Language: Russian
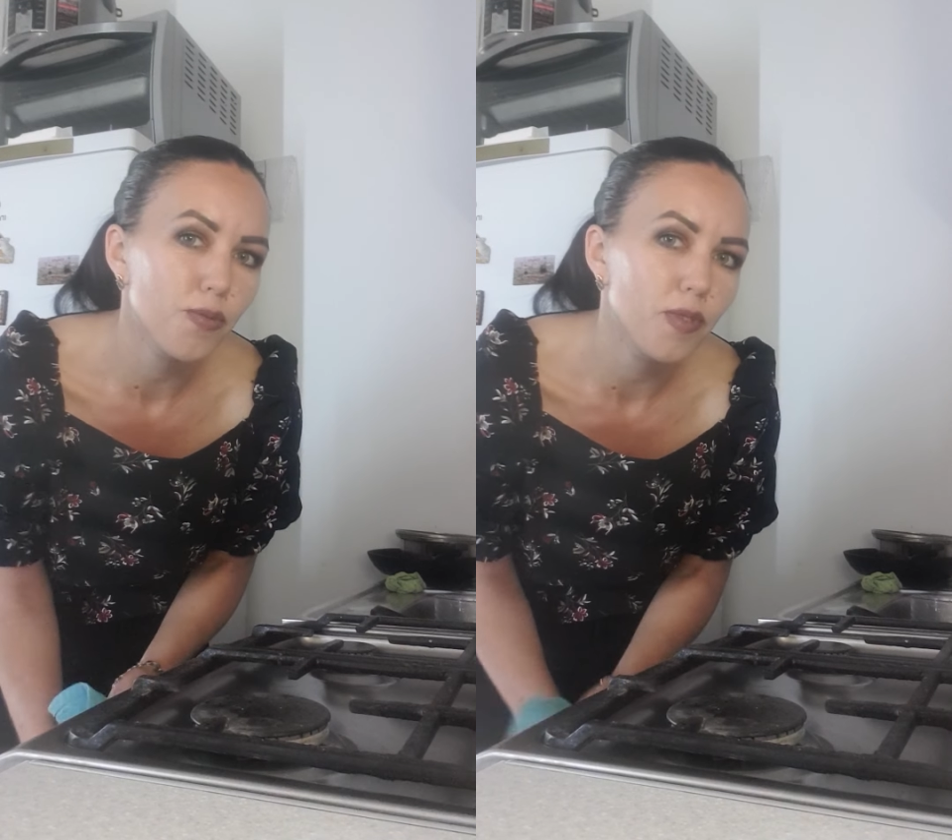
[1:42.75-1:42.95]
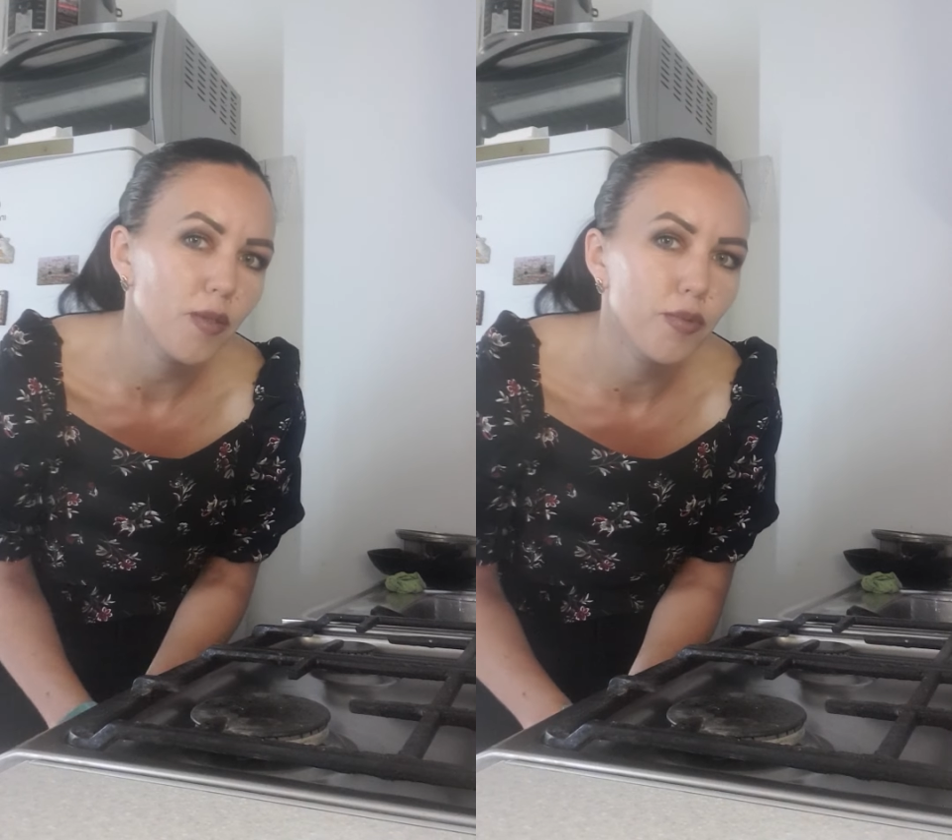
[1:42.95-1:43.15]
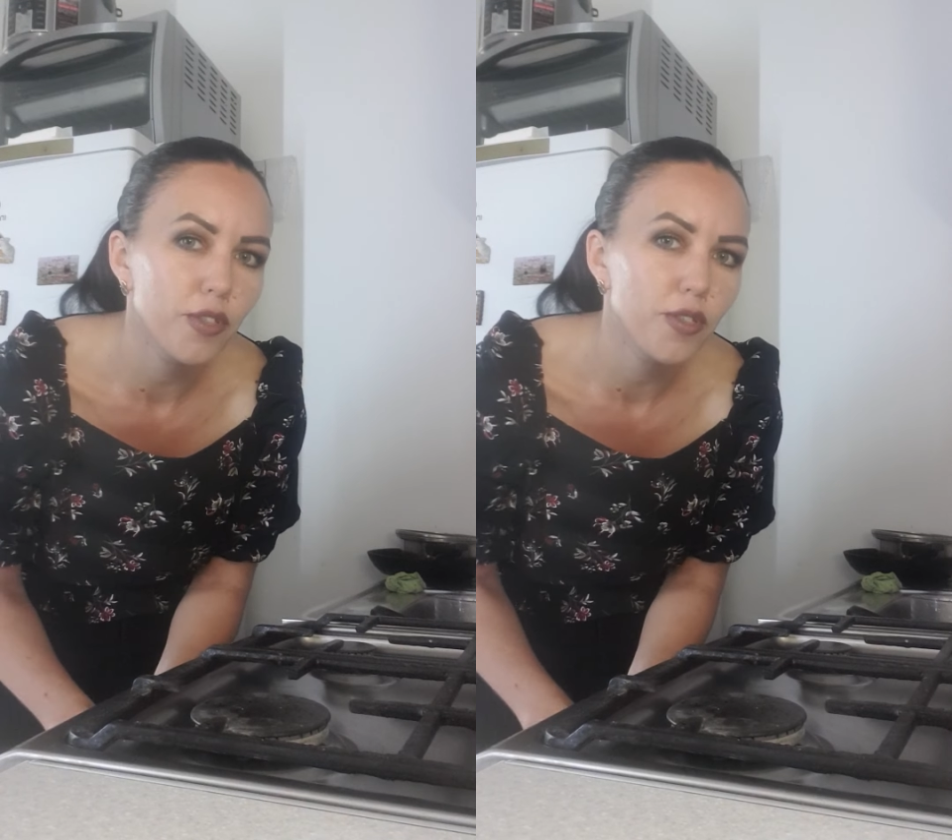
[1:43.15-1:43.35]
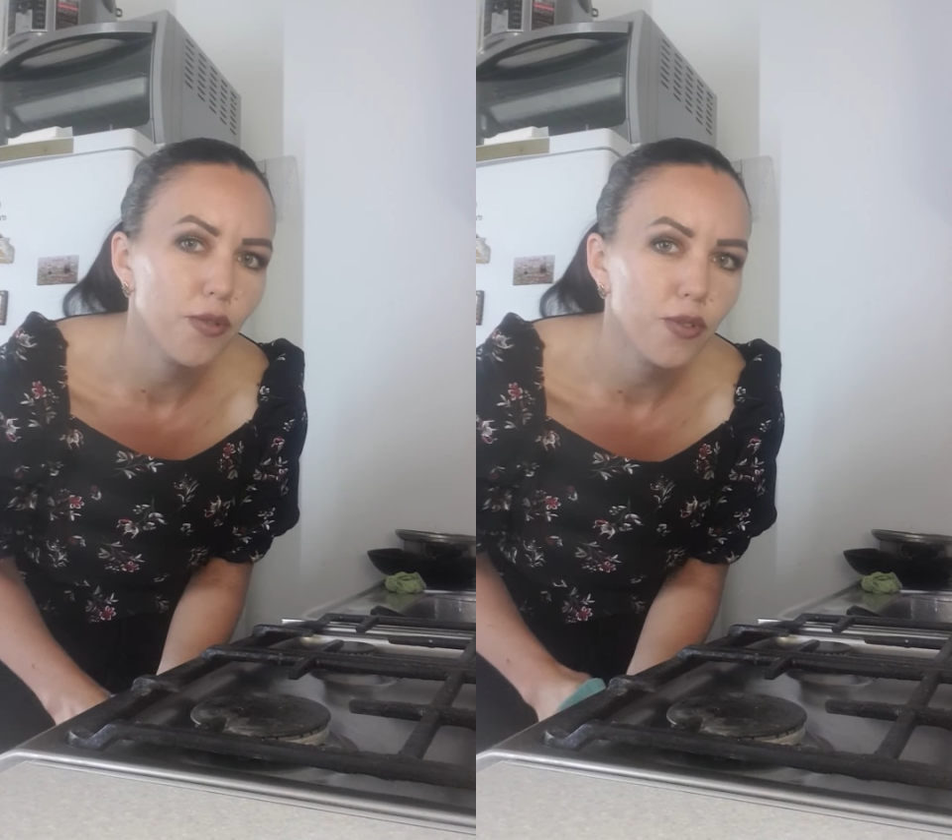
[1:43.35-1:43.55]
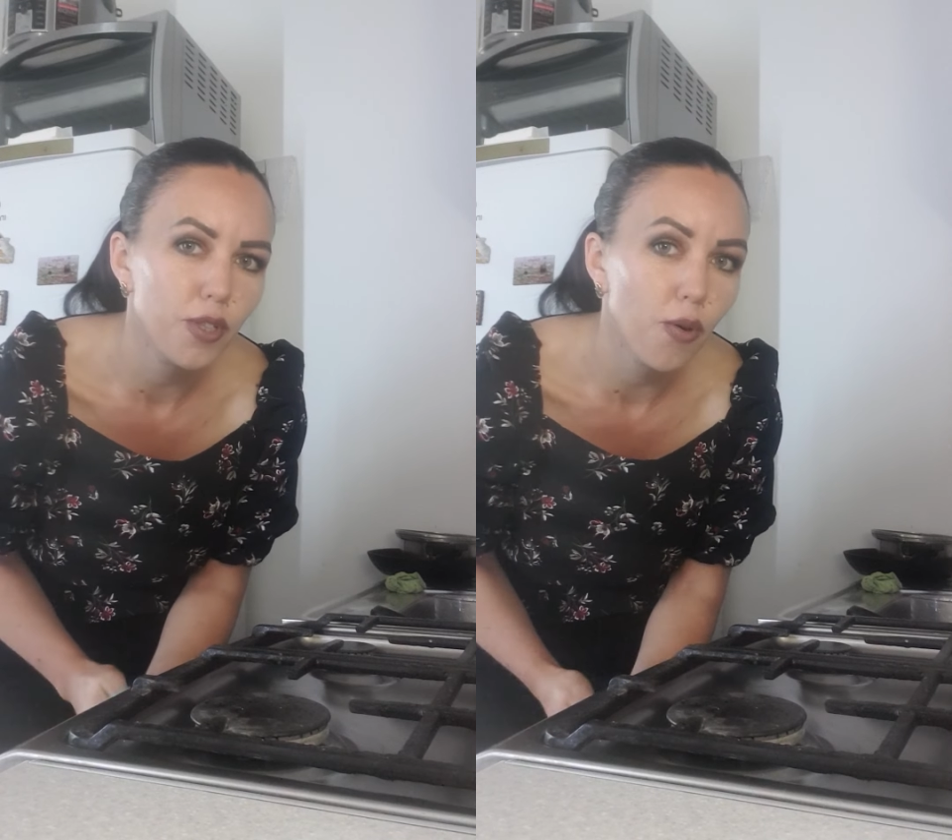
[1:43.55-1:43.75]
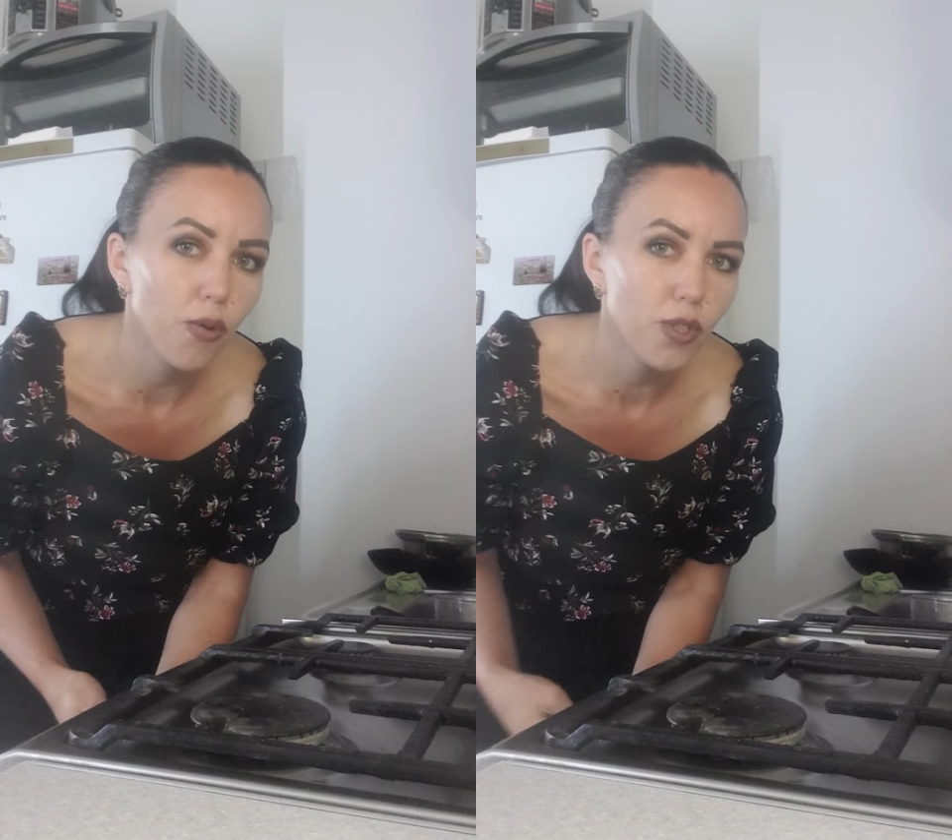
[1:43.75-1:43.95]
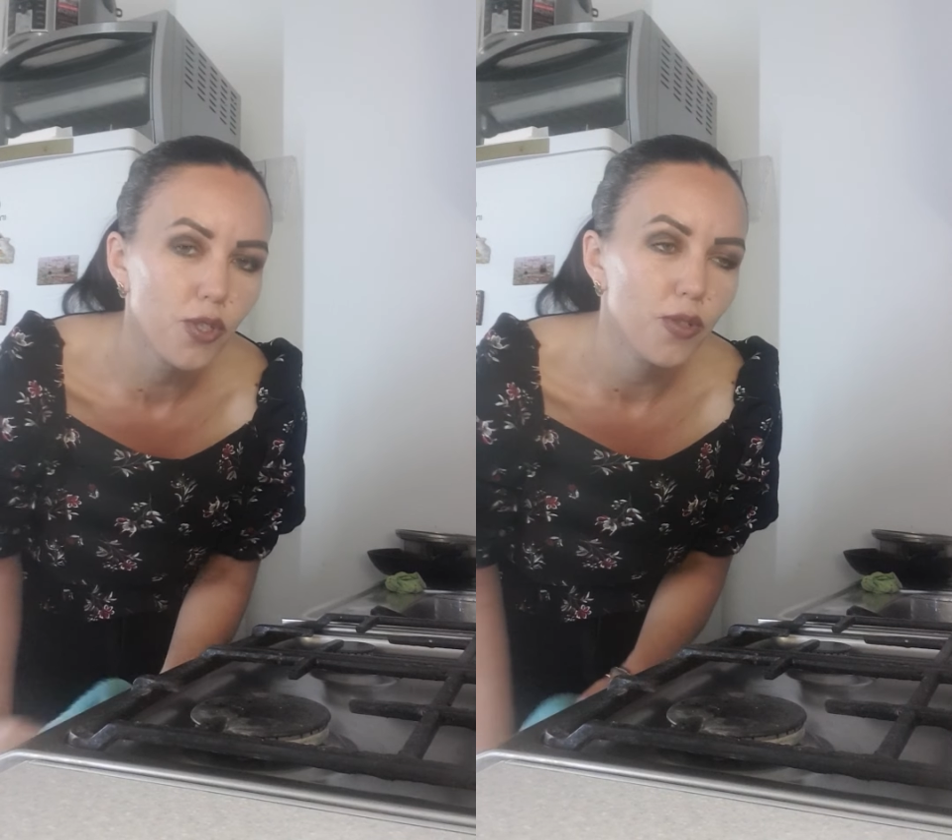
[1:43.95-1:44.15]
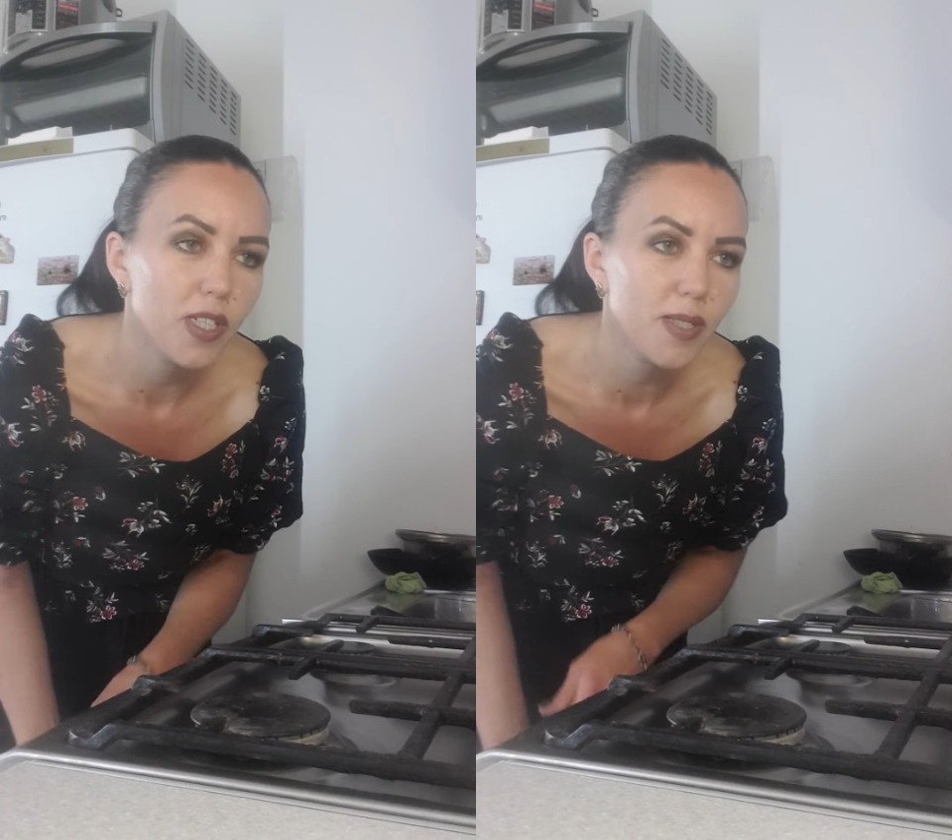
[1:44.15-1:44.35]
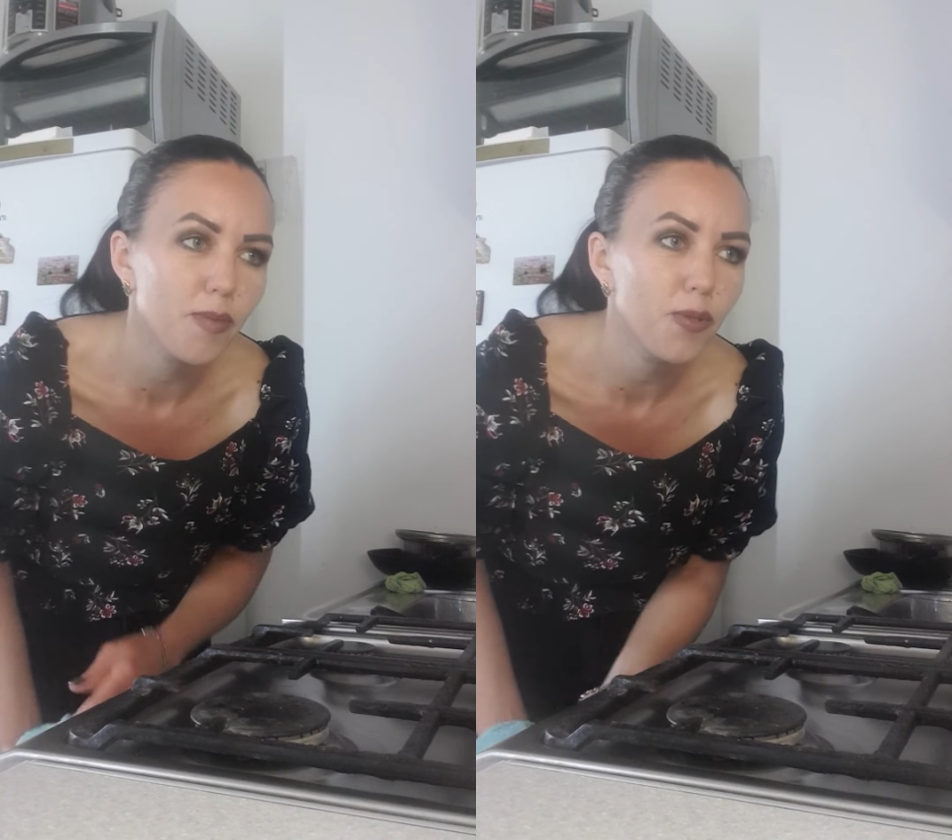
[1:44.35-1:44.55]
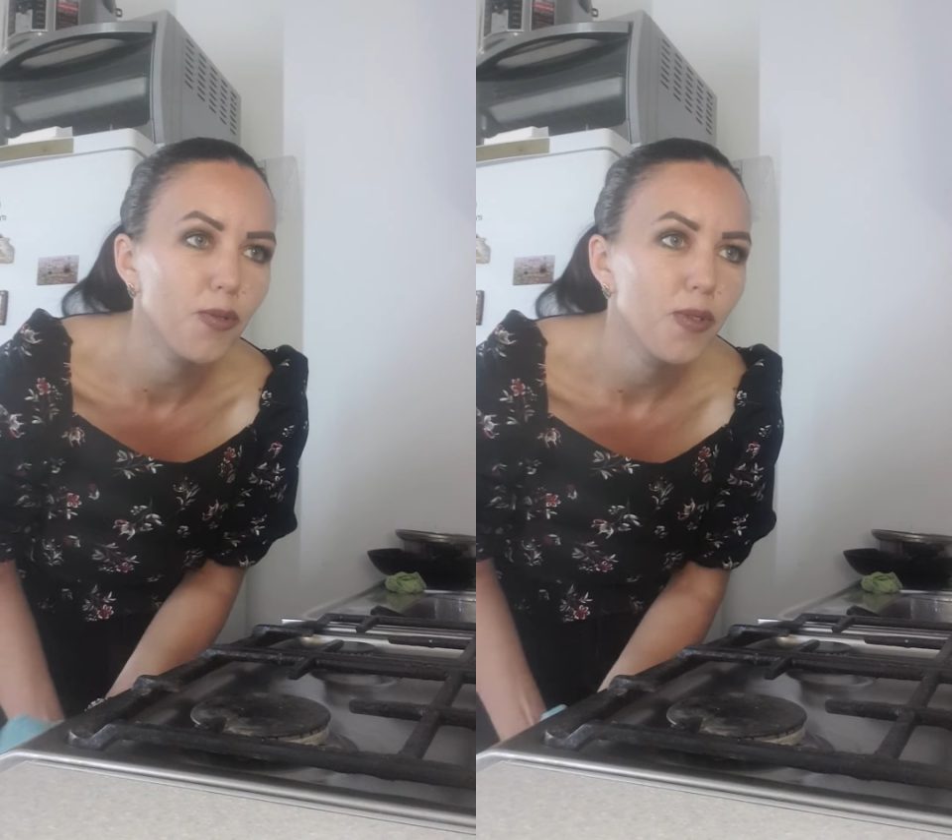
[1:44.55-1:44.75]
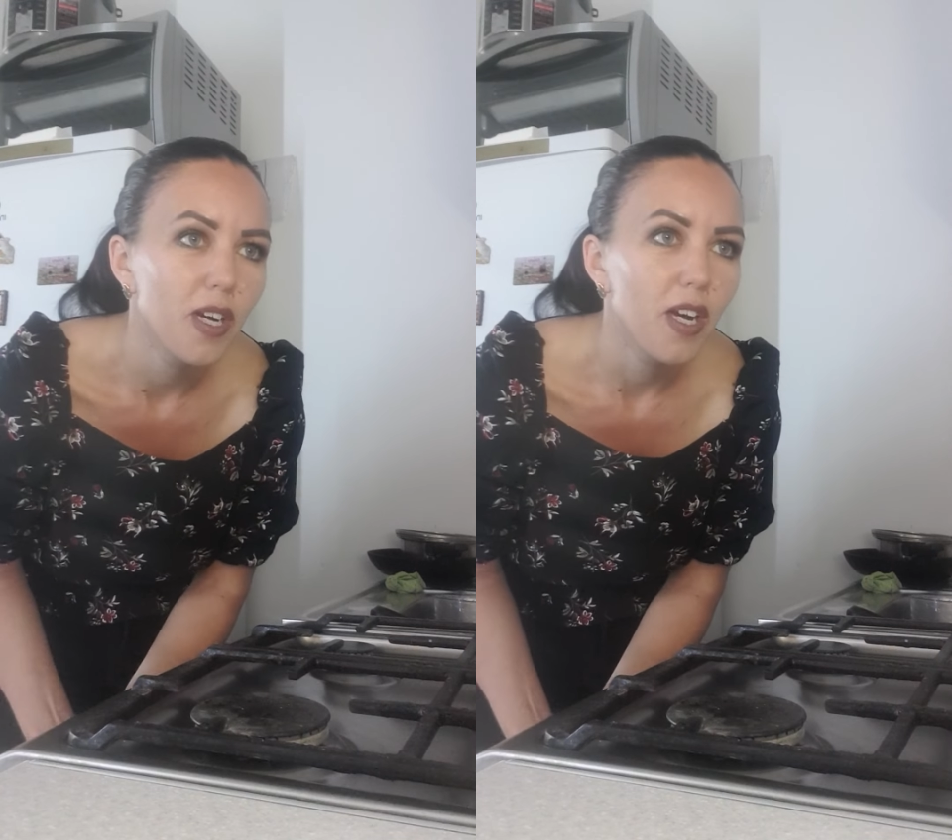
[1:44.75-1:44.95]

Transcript: у меня будет такой доход, что я смогу